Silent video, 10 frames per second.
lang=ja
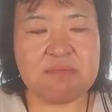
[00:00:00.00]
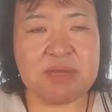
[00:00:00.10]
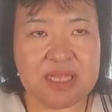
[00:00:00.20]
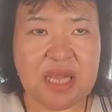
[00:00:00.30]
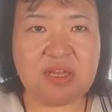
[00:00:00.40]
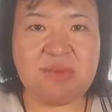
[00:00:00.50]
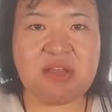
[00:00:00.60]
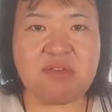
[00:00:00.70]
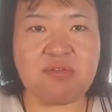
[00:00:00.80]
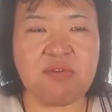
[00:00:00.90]
まあ、なるべ
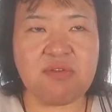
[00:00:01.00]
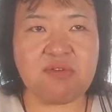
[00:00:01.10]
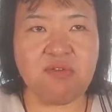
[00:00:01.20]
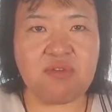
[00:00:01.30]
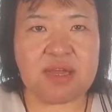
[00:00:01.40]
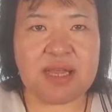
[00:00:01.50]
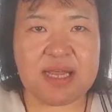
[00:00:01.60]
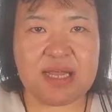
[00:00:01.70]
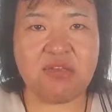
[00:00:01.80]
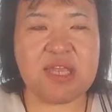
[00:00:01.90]
くコストを
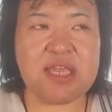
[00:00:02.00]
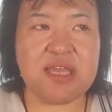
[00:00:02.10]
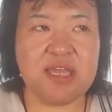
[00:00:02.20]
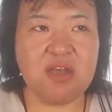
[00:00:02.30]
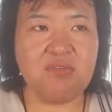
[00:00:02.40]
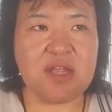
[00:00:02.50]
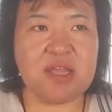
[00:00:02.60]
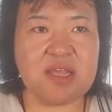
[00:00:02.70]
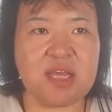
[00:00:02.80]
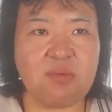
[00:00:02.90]
けずに、
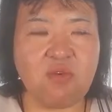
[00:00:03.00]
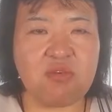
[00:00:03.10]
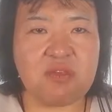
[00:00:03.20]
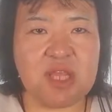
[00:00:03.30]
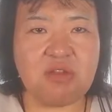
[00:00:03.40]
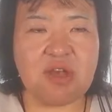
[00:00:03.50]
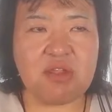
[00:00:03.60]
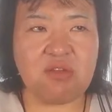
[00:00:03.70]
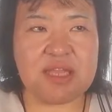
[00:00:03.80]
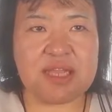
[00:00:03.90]
私が持ってる
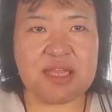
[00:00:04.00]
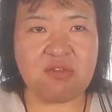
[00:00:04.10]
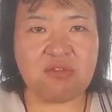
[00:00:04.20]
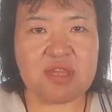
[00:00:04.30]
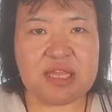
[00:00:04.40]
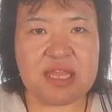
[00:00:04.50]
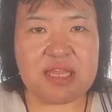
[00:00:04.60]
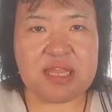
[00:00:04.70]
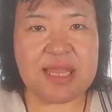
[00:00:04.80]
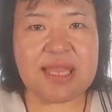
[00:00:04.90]
あのインターネットの支
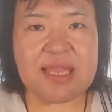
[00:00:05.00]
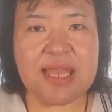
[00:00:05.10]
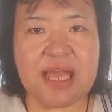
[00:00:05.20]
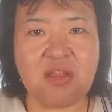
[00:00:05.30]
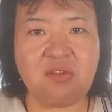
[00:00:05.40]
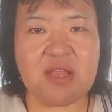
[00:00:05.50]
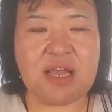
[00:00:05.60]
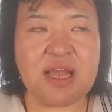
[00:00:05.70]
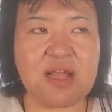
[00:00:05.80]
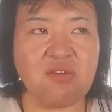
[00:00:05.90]
援だけで、あの、
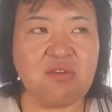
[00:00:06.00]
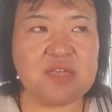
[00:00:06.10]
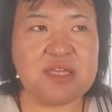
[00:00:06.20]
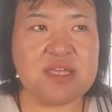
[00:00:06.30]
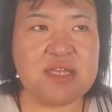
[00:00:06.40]
なんかあの、